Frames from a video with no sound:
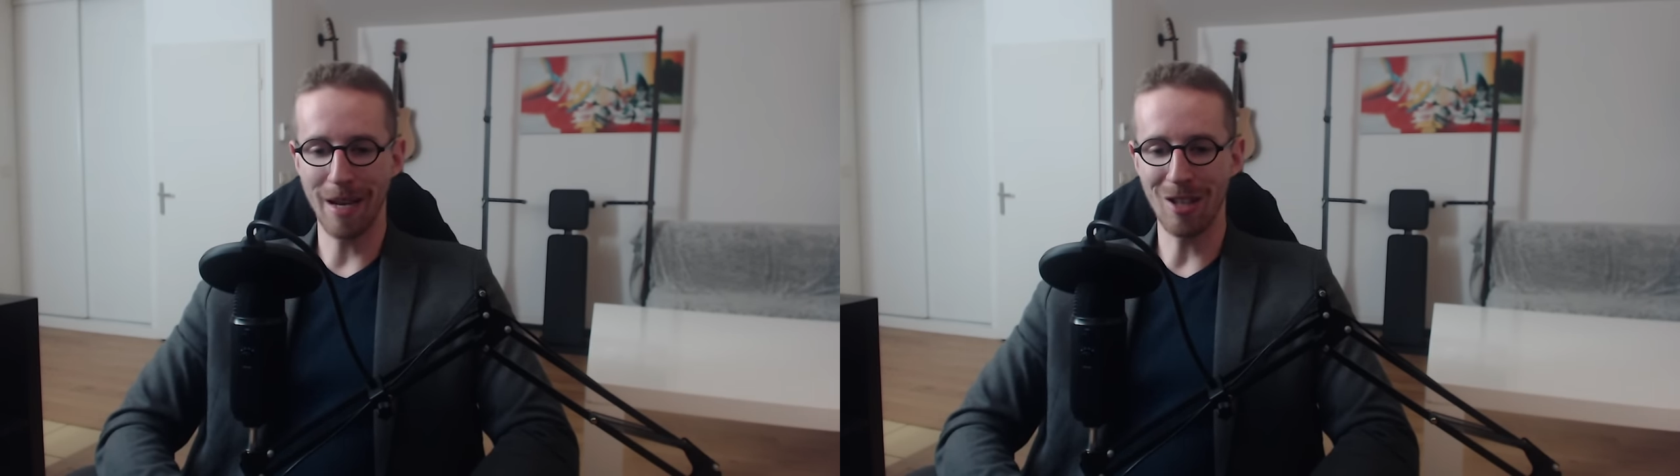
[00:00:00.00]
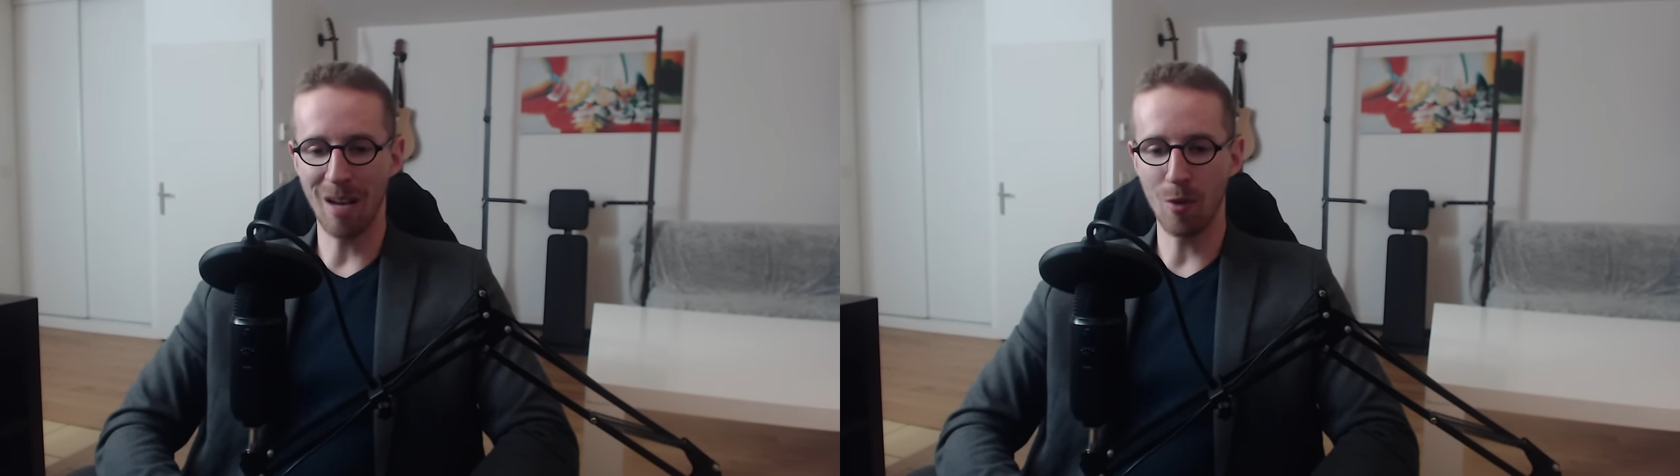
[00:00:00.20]

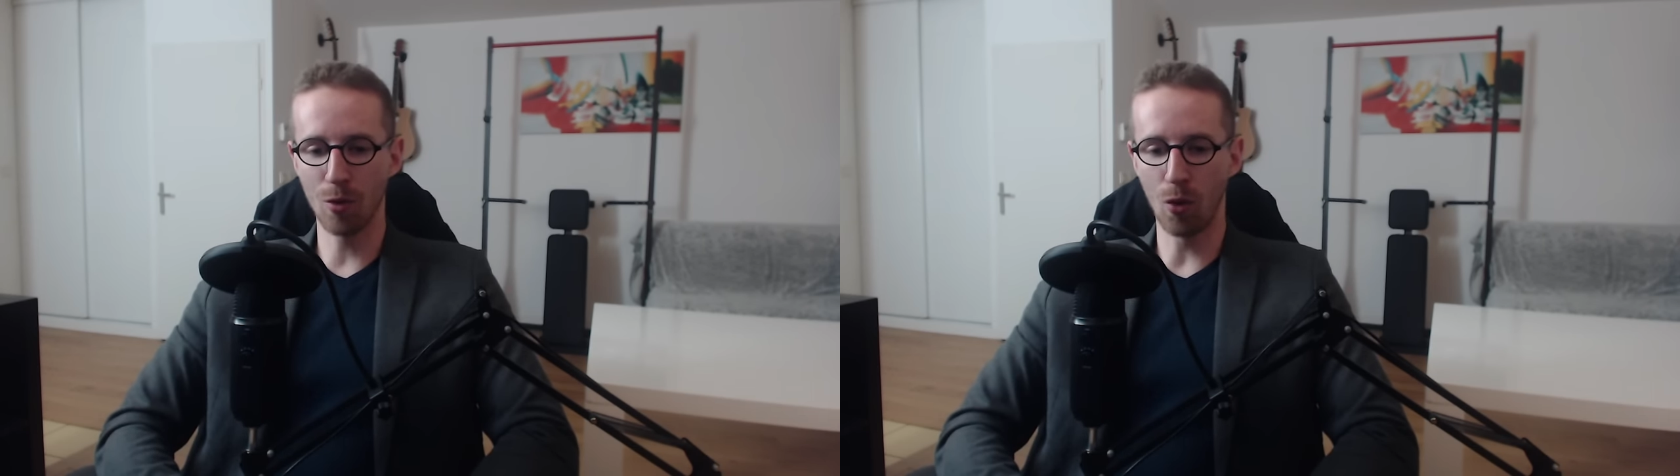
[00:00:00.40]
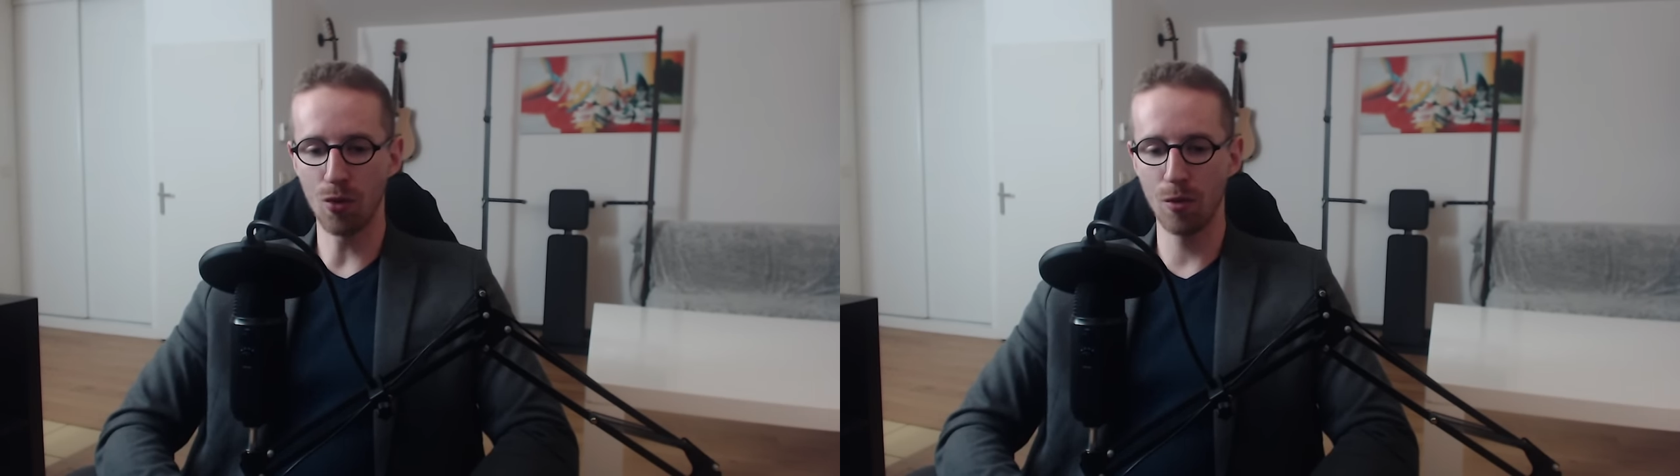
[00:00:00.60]
pas énormément
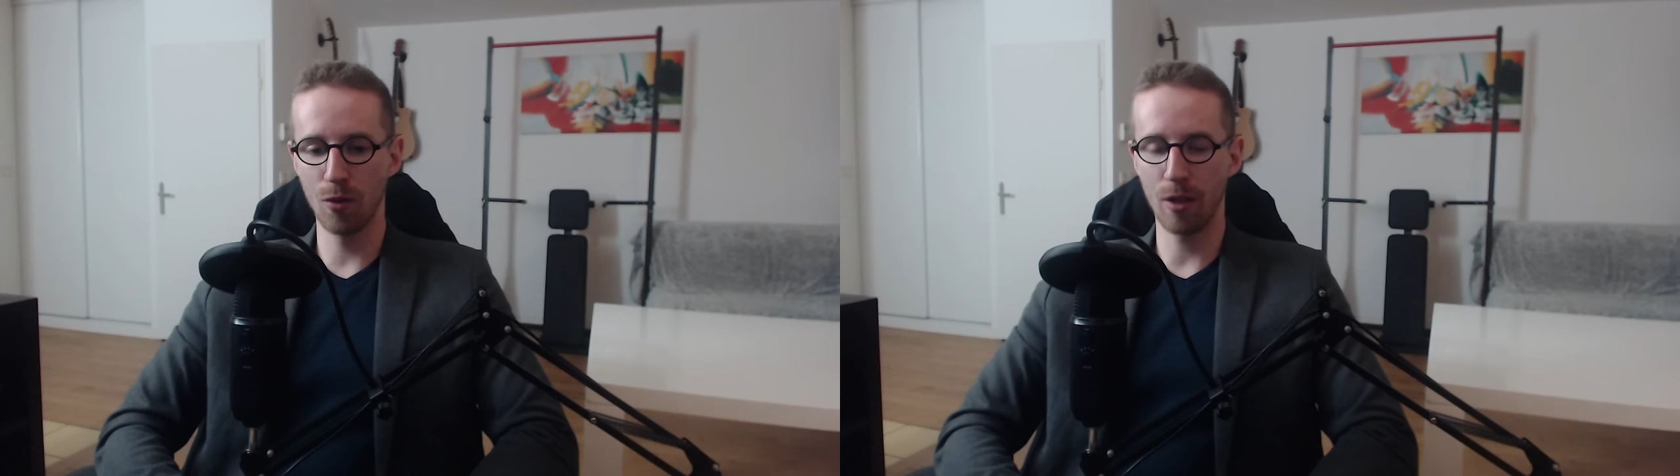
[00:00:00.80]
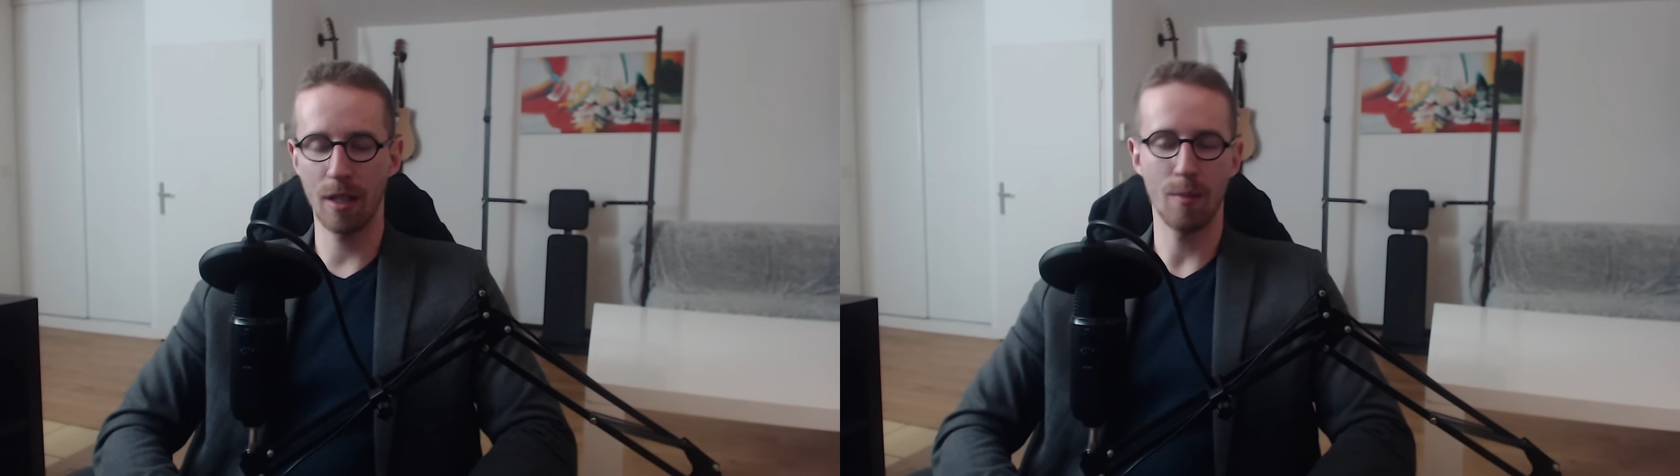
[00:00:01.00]
de grosses
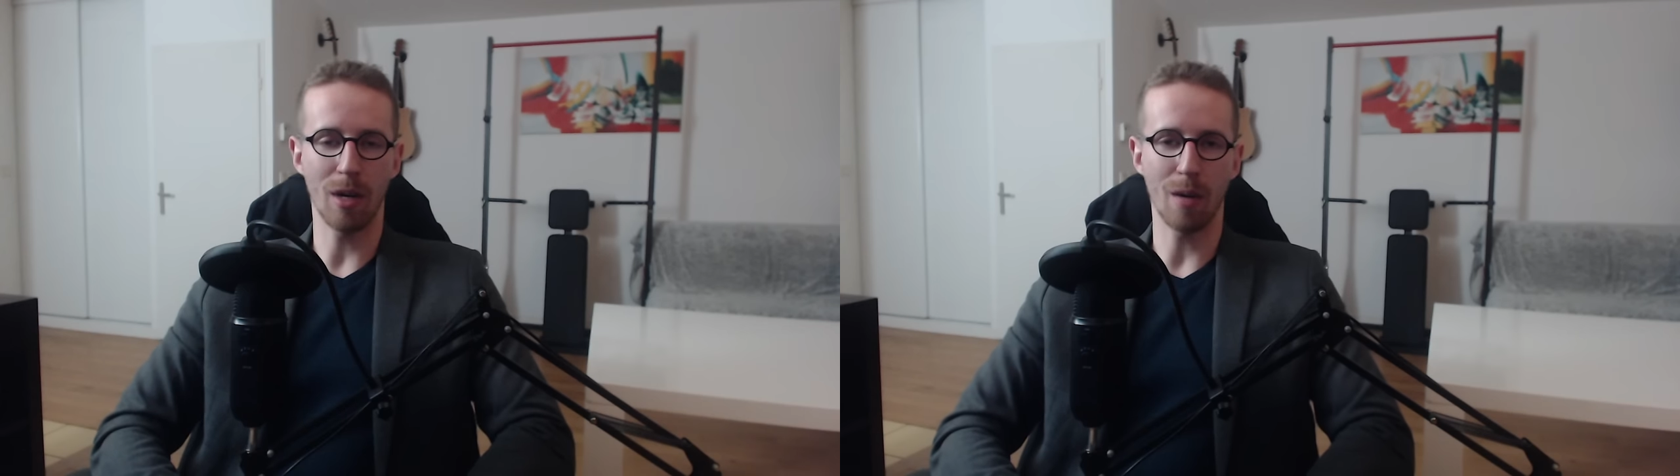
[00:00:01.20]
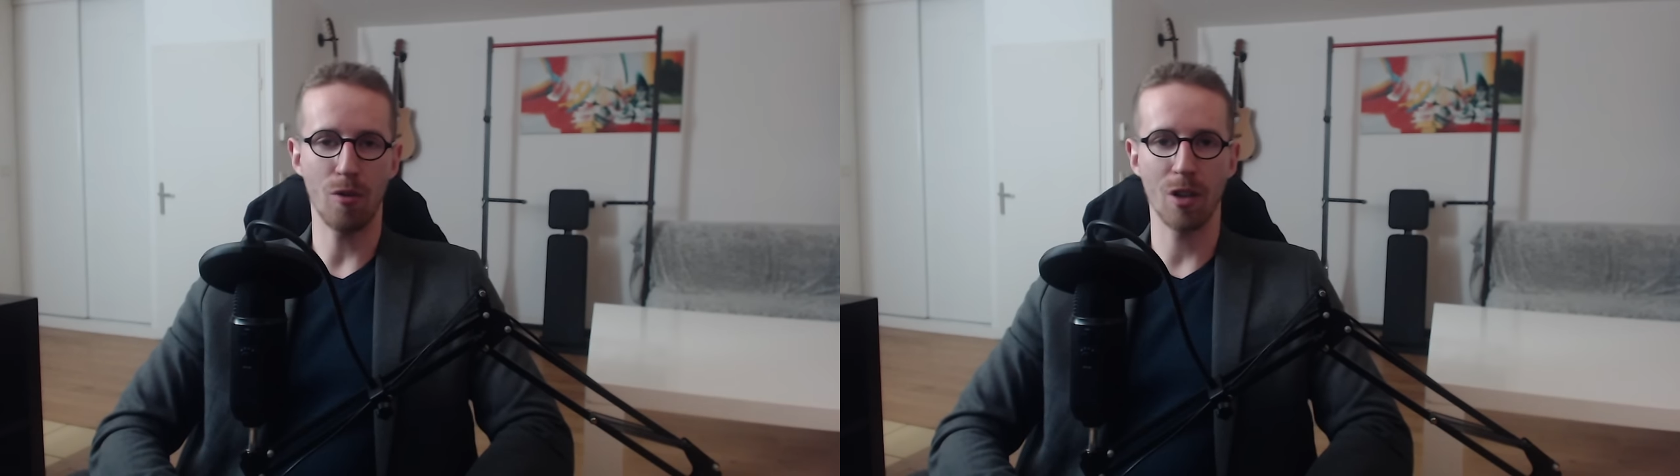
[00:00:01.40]
nouveautés
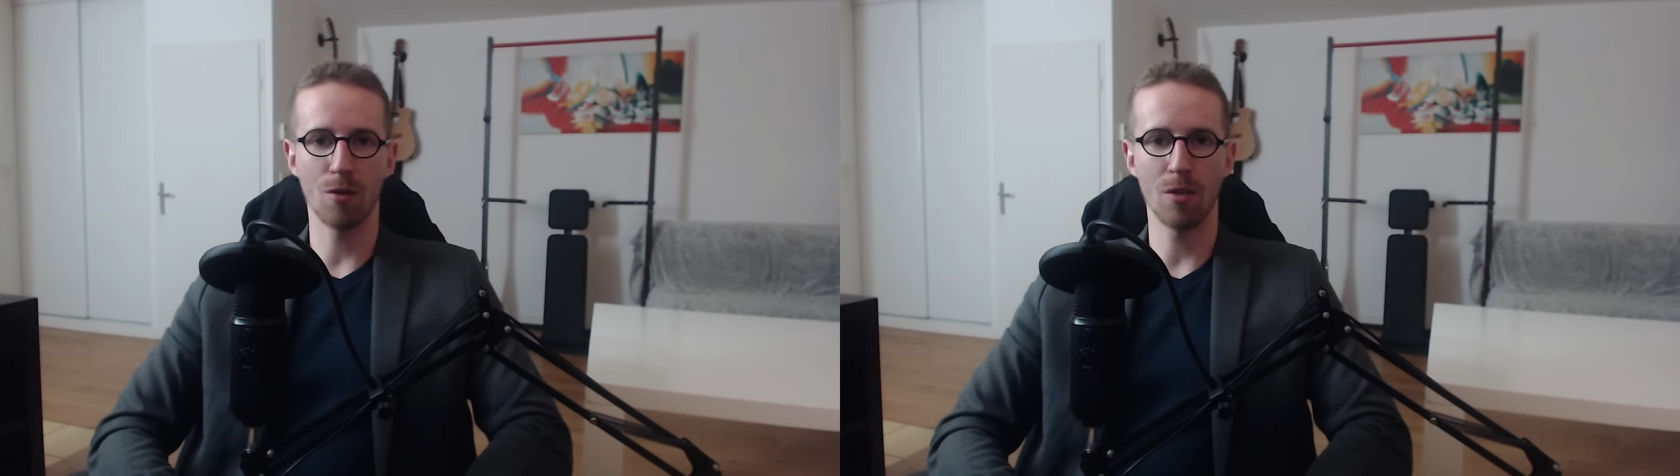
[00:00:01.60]
par rapport à ce